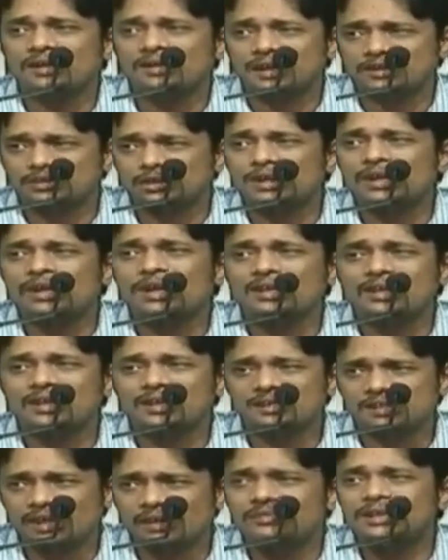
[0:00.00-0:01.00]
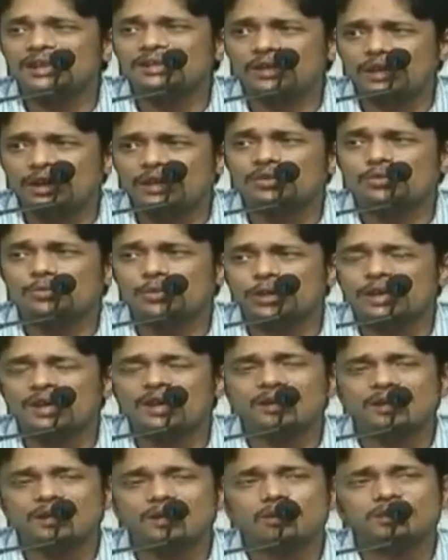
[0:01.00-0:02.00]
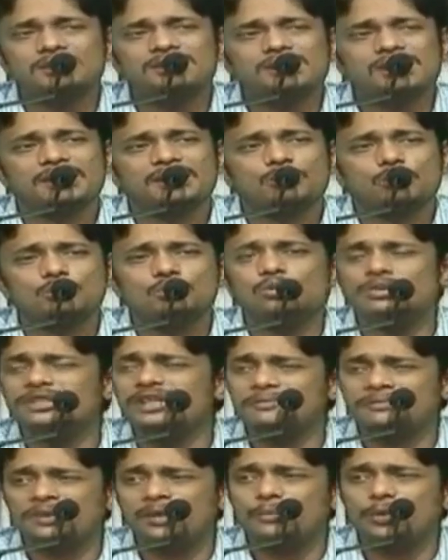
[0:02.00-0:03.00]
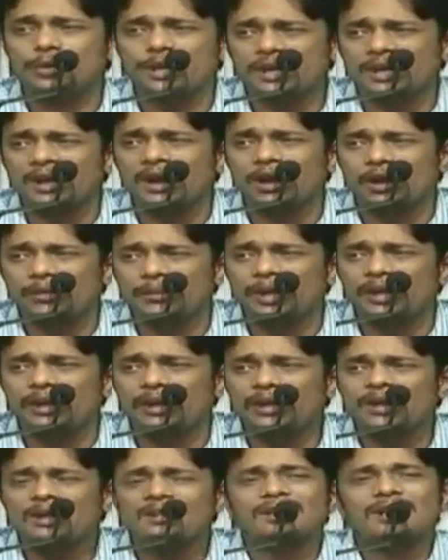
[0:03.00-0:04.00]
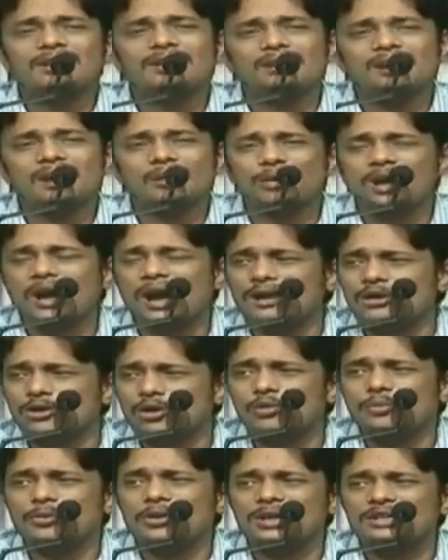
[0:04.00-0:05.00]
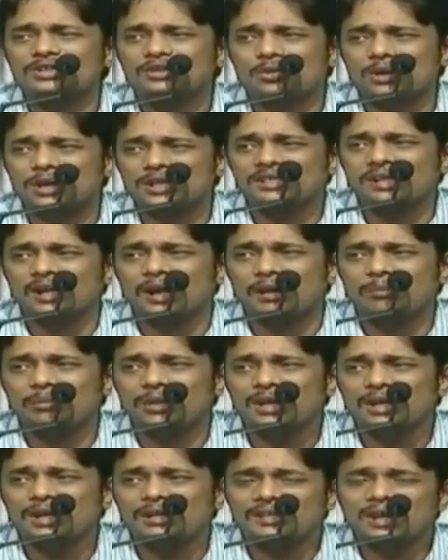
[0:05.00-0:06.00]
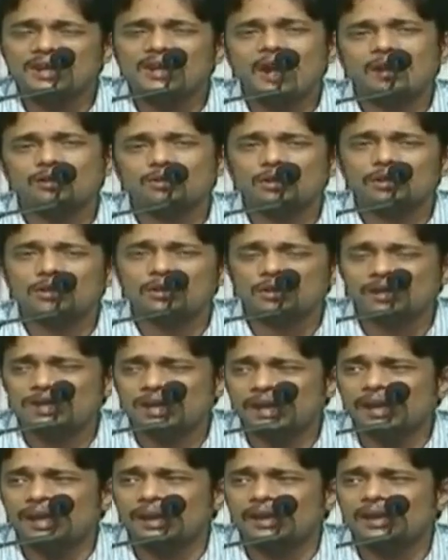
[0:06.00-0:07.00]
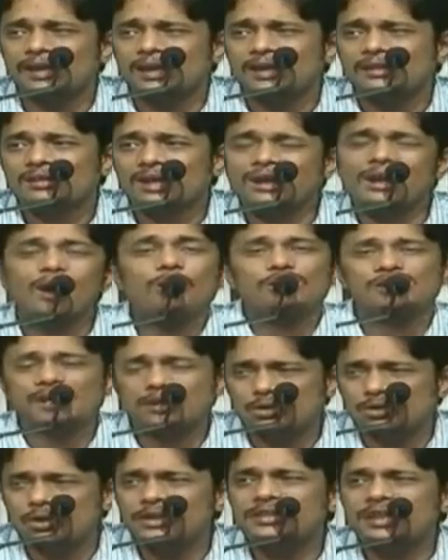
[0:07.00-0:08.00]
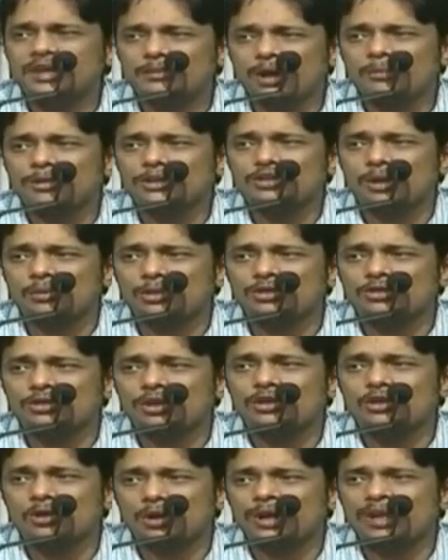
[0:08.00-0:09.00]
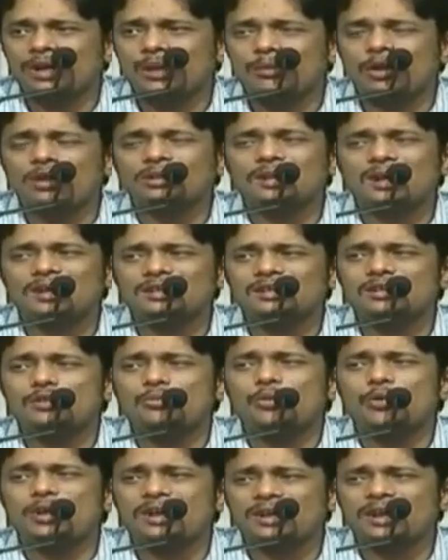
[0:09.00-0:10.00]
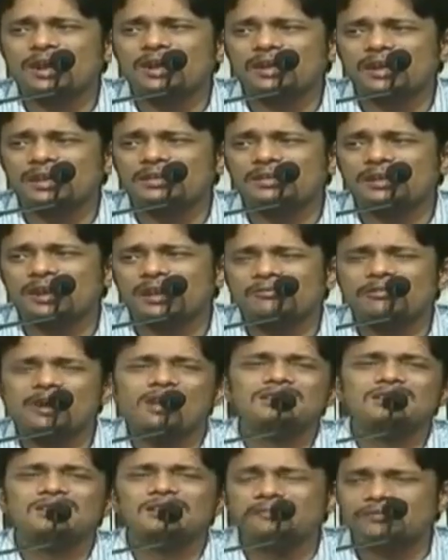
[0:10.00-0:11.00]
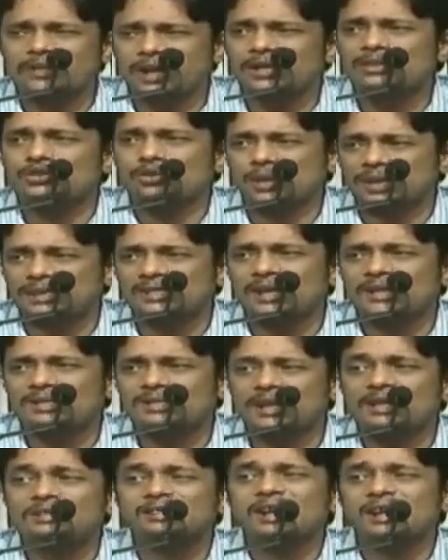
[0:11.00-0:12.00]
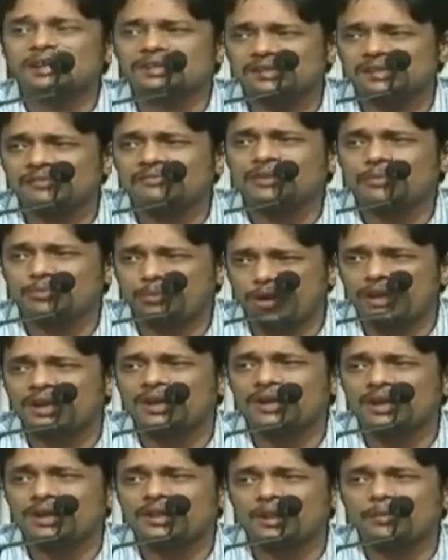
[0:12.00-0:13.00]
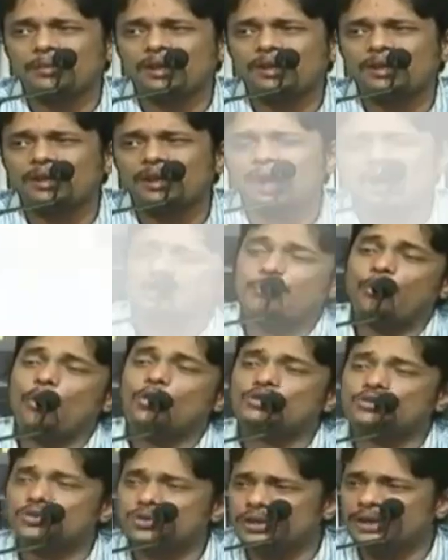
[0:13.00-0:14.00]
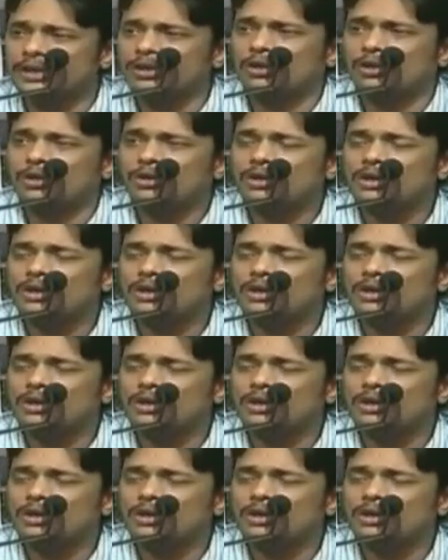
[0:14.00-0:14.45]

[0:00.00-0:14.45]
তার জন্য কালকে রিজার্ভ ডেতে হয়তো পরীক্ষাটাই হচ্ছে তো দু শিফটে পরীক্ষা হবে তাদেরকে আমরা আগ্রহ প্রকাশ করেছিলাম যে এই আন্দোলনটাকে তারাও যেন নৈতিকভাবে সমর্থন করেন এবং তারা যেন পরীক্ষা কেন্দ্রে ফার্স্ট শিফটেই চলে যায় যারা সেকেন্ড শিফটে পরীক্ষাটা দেবে যে পরশু দিনও